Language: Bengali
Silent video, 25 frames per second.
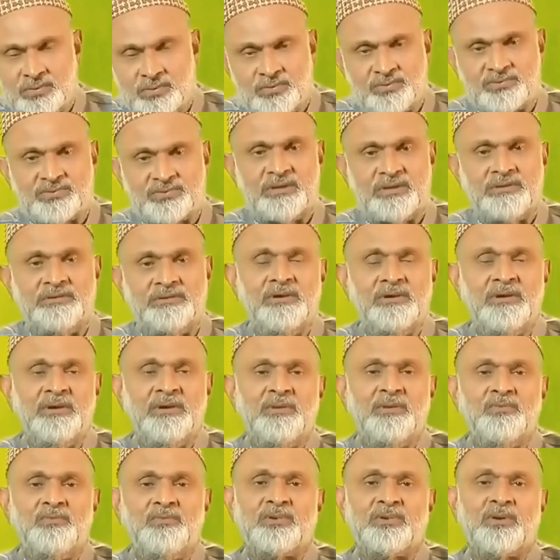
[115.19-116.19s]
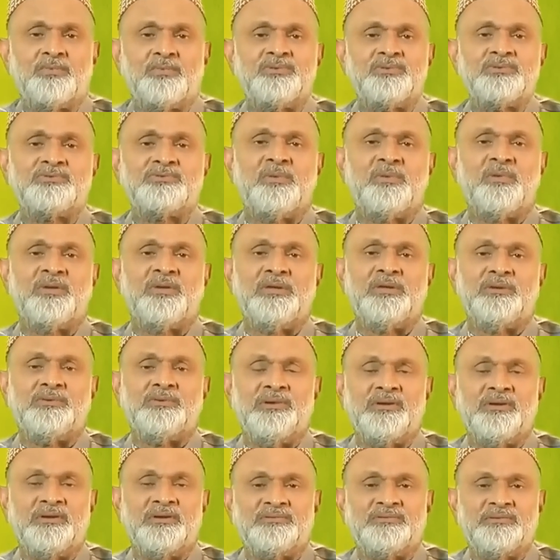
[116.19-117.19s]
সমস্যাই মোটামুটি
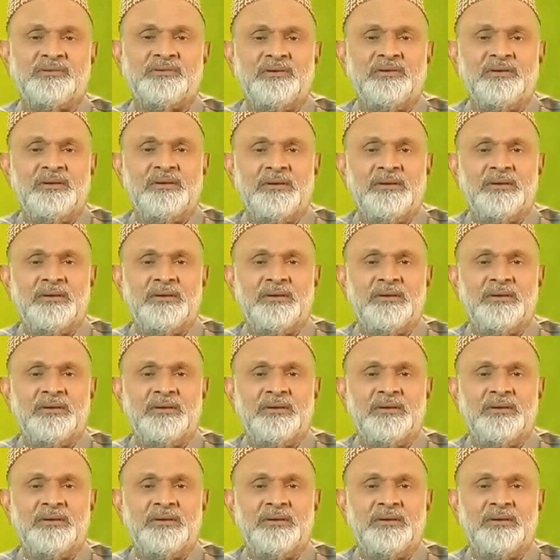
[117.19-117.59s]
সমাধান হয়ে গেছে